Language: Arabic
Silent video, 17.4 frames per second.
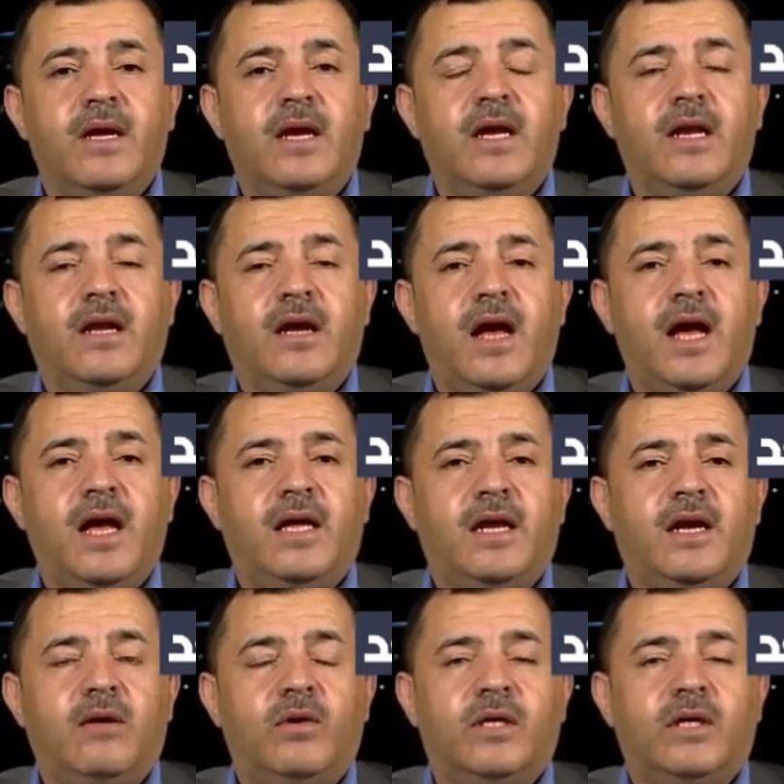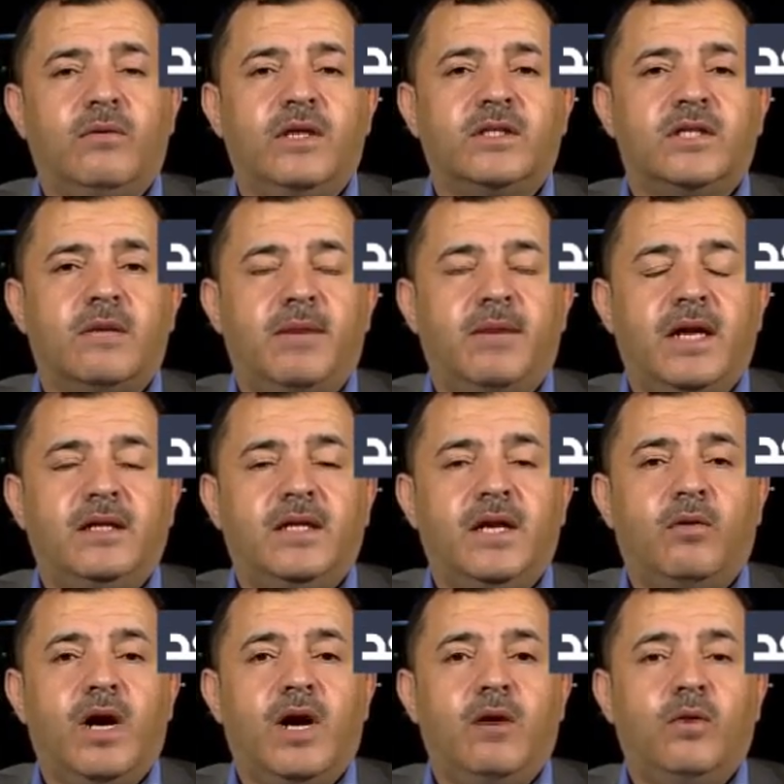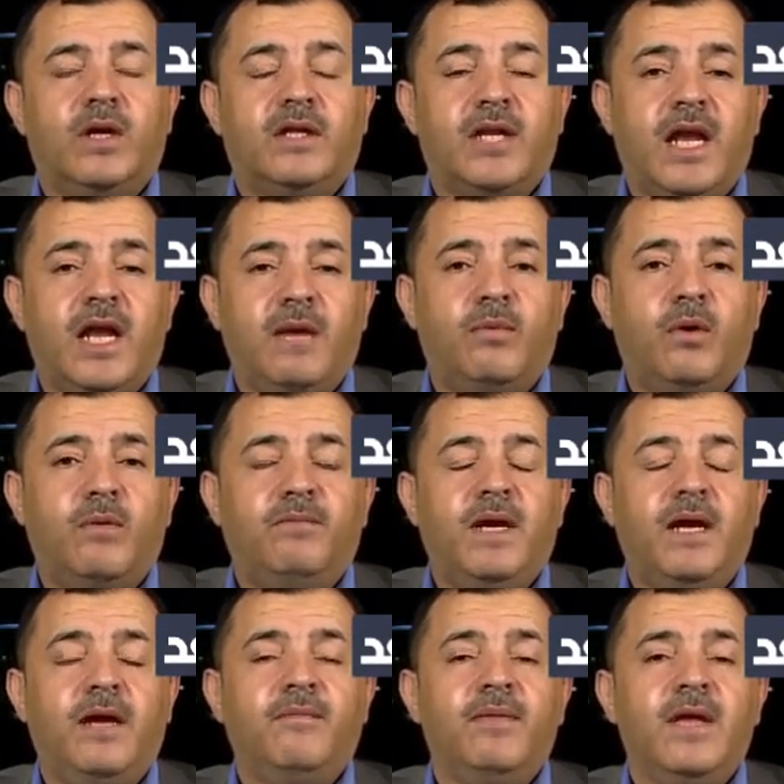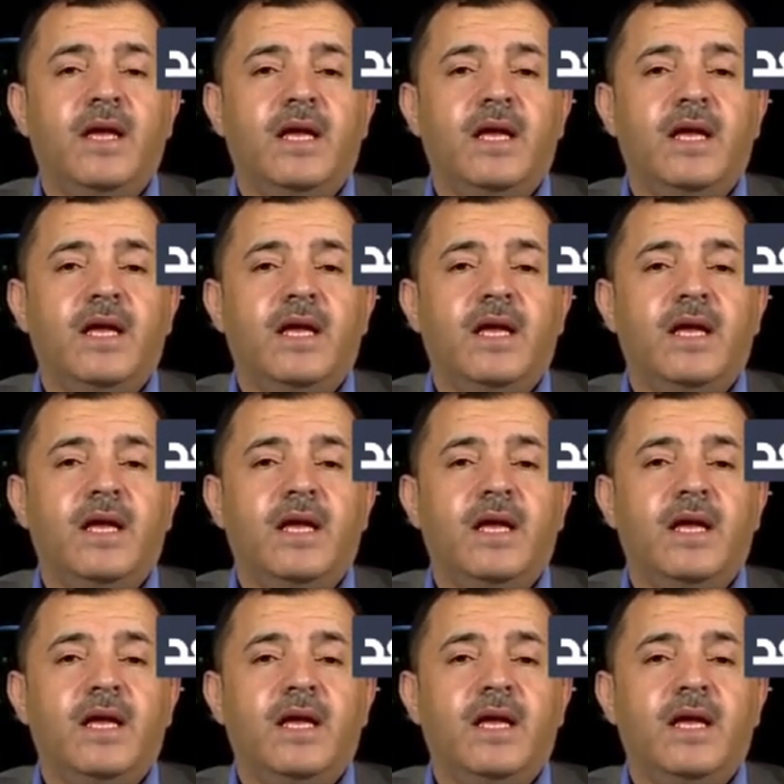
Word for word: القاهرة وتواصل مع الدوحة وطالبهم ب